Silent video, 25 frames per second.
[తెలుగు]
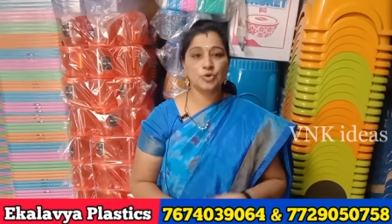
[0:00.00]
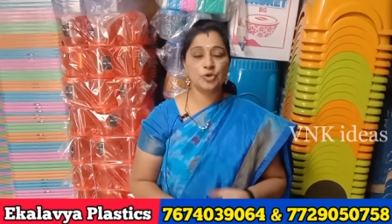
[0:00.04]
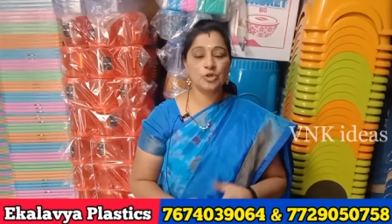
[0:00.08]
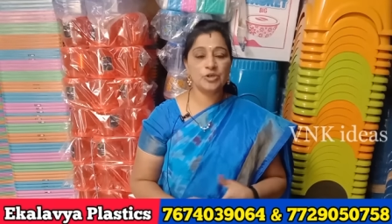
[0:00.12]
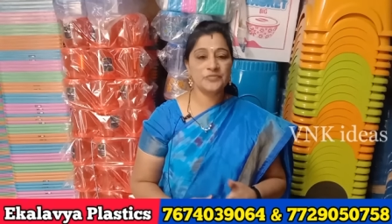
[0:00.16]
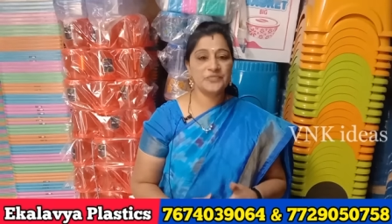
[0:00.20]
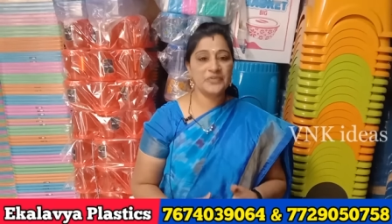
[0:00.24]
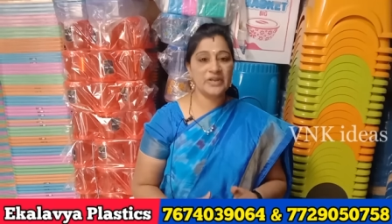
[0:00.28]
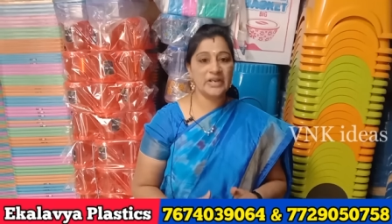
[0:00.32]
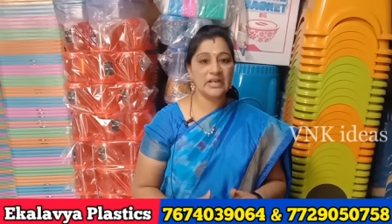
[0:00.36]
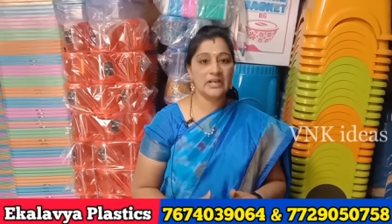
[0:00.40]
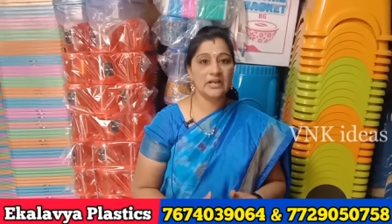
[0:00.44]

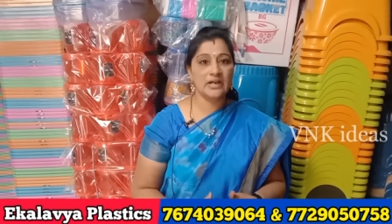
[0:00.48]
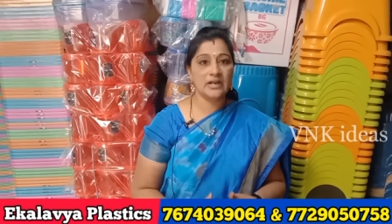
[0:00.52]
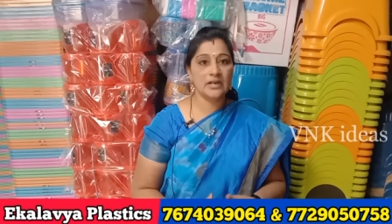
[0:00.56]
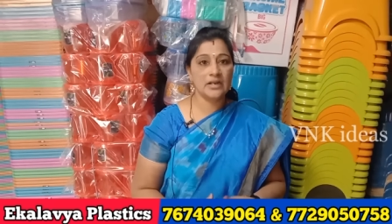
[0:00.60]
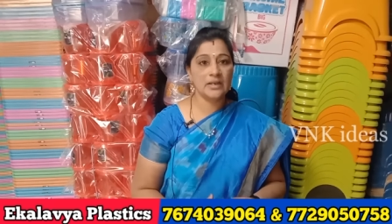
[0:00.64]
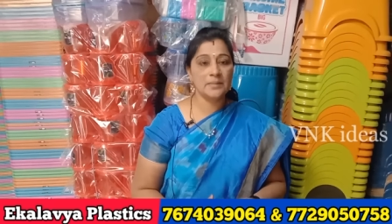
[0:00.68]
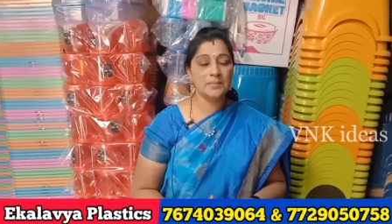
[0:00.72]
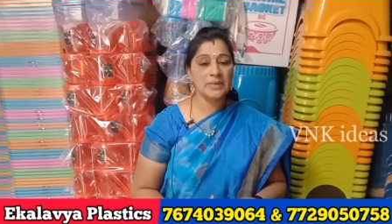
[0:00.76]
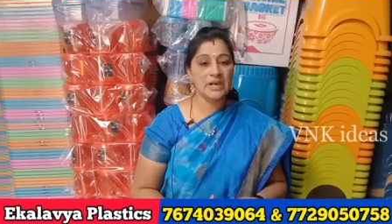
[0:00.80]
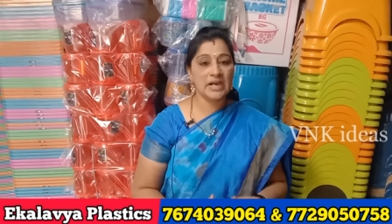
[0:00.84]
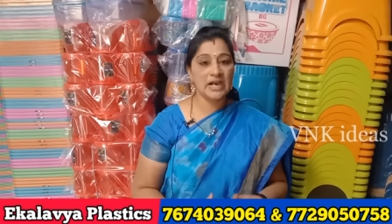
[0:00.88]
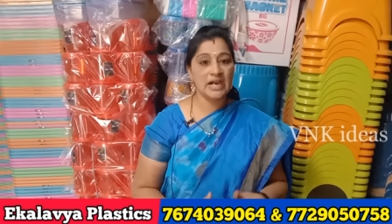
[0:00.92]
ఓల్డ్ ఫీల్
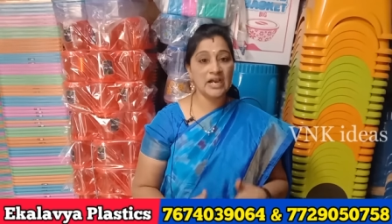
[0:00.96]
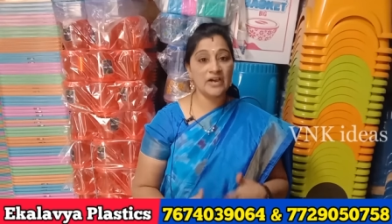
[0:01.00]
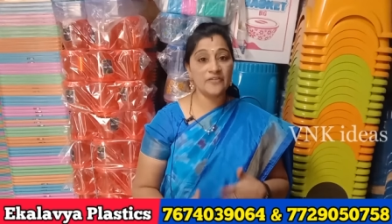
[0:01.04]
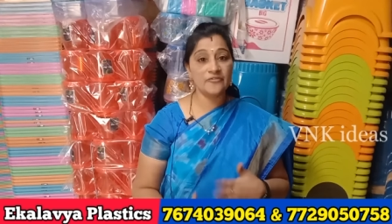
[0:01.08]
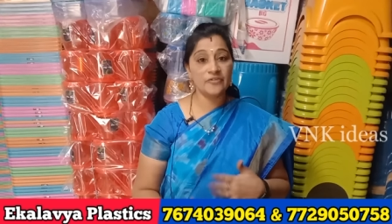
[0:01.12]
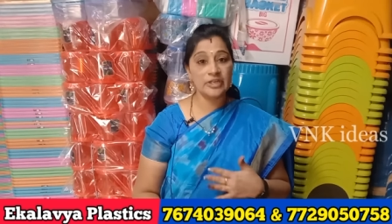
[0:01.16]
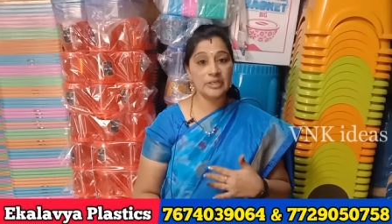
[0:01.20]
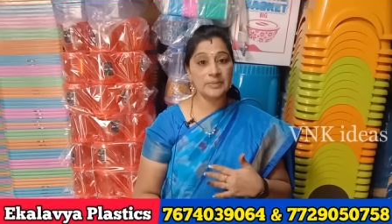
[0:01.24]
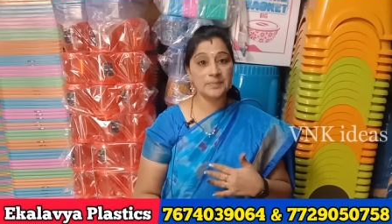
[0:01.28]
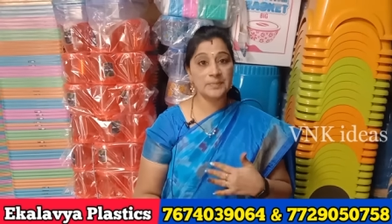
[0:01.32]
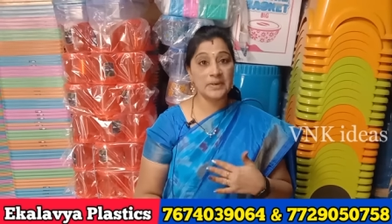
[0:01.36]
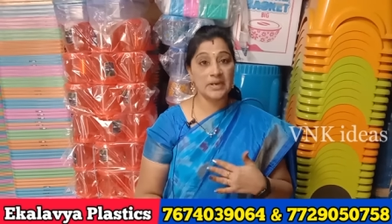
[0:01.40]
కన్నా
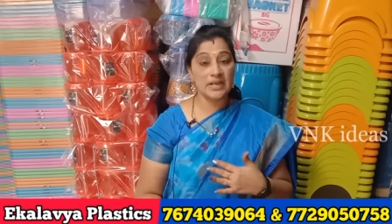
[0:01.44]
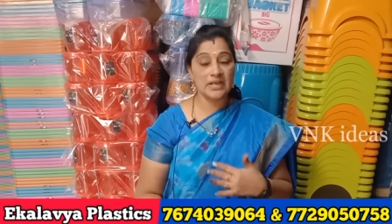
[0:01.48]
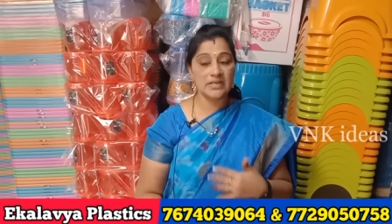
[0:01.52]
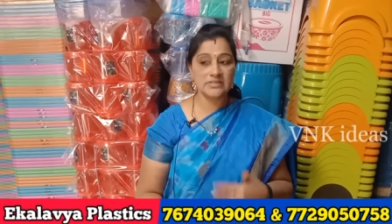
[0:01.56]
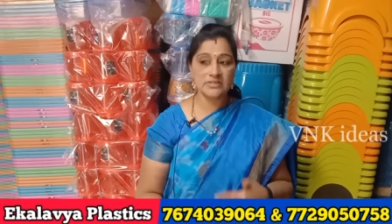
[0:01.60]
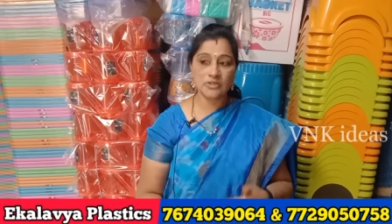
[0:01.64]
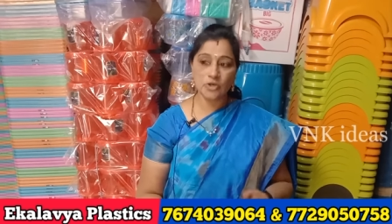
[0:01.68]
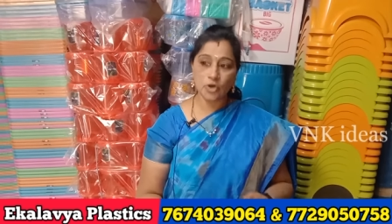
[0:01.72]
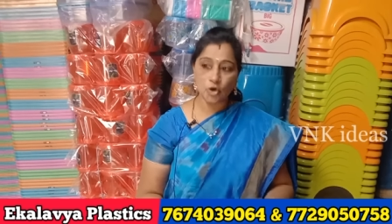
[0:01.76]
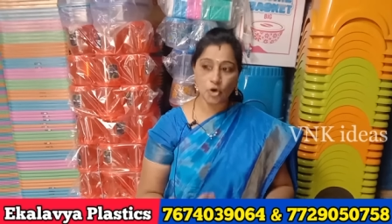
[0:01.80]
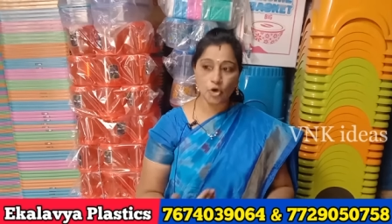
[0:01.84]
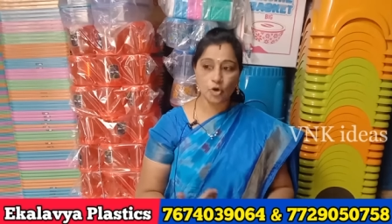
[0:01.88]
మహావీర్
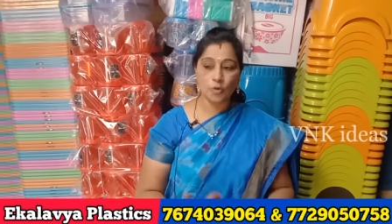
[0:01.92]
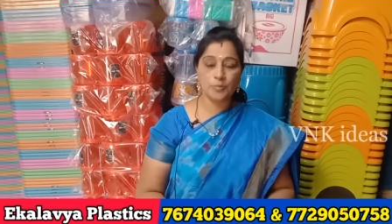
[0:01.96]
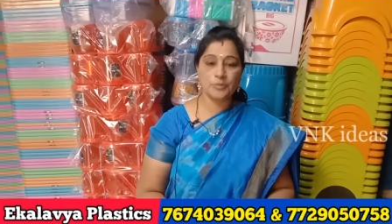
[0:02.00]
ప్లాజా